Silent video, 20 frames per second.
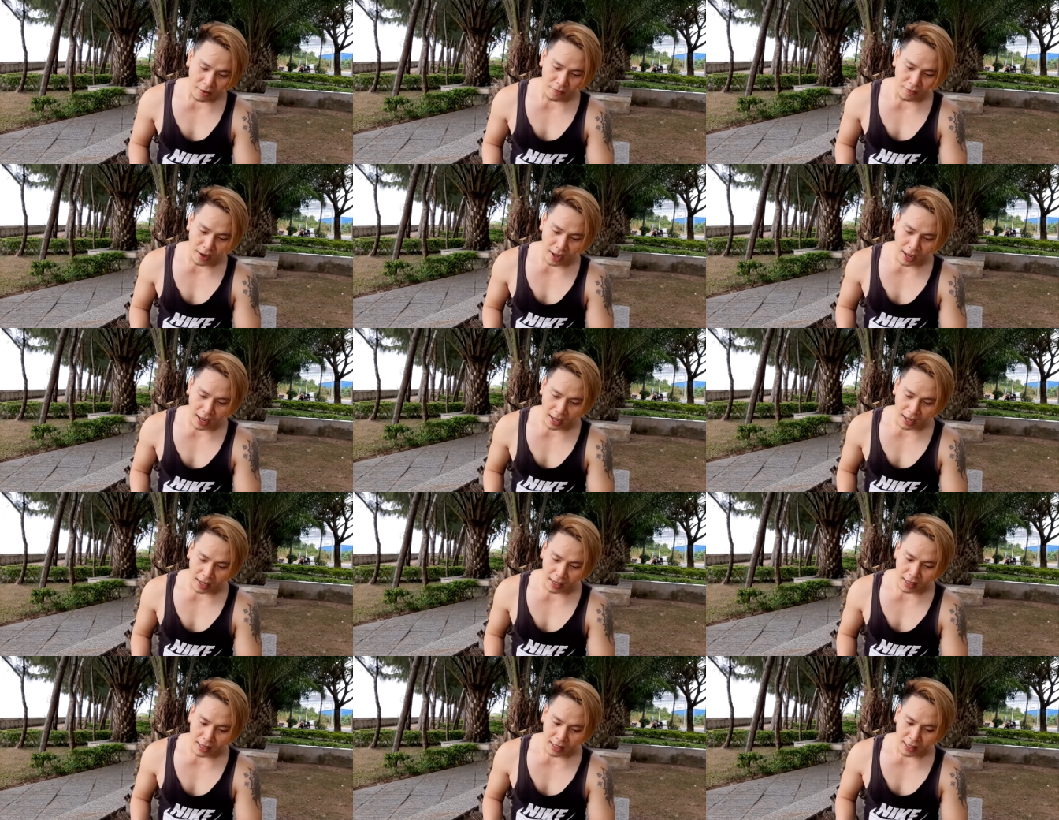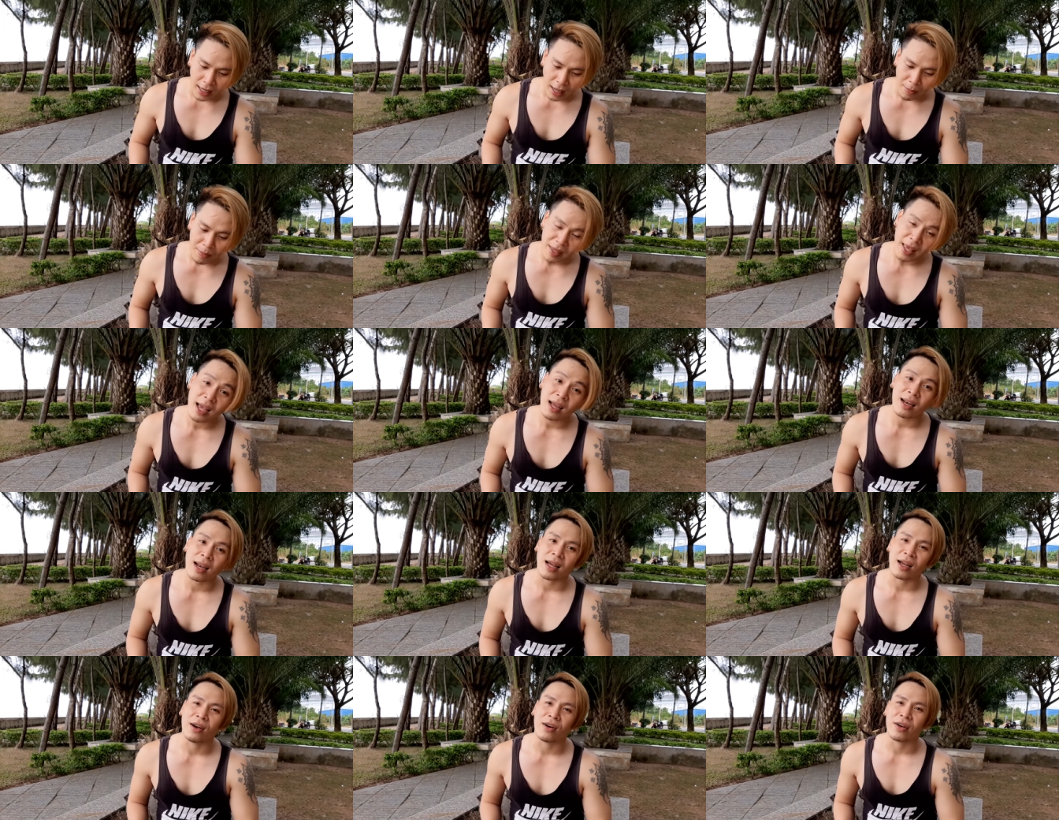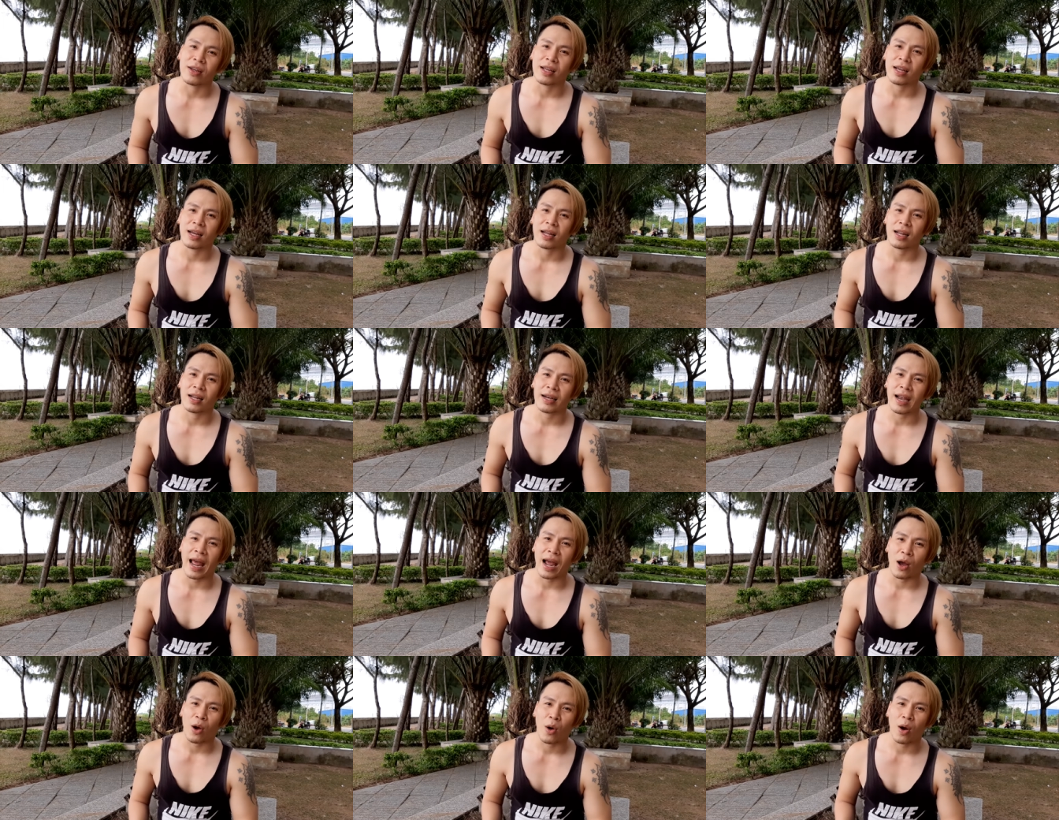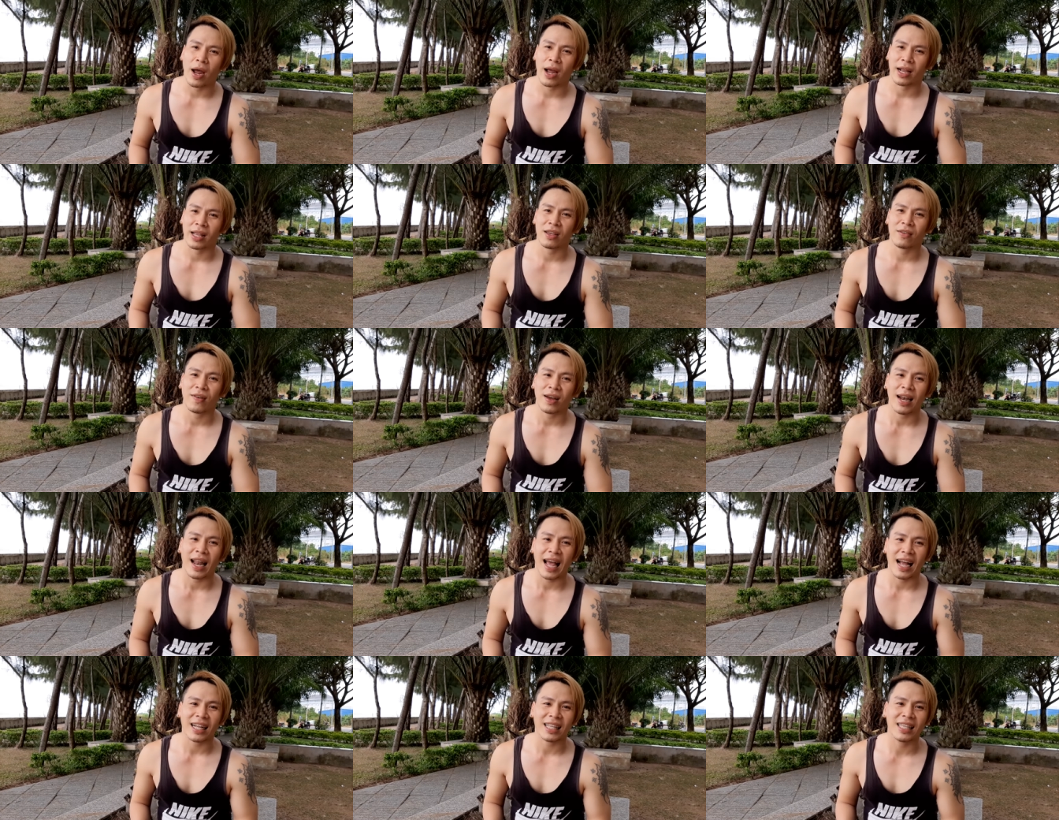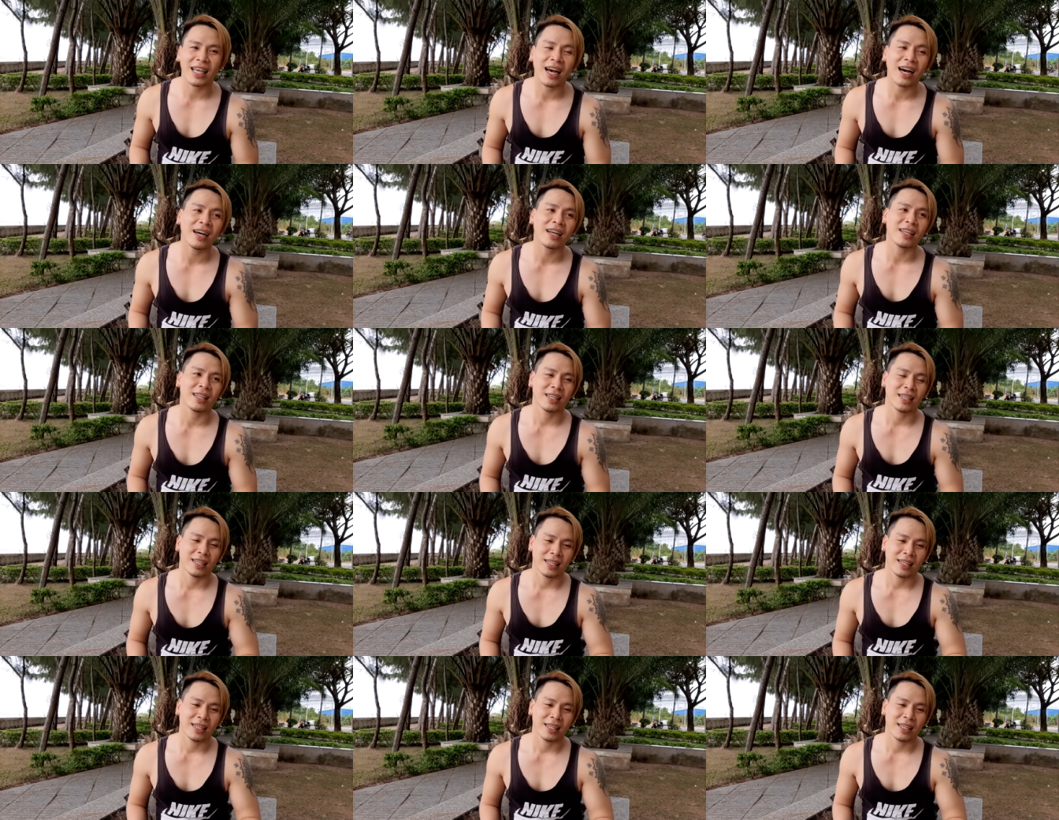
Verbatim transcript: và cảm giác là người à, đàng hoàng chứ không phải là ăn chơi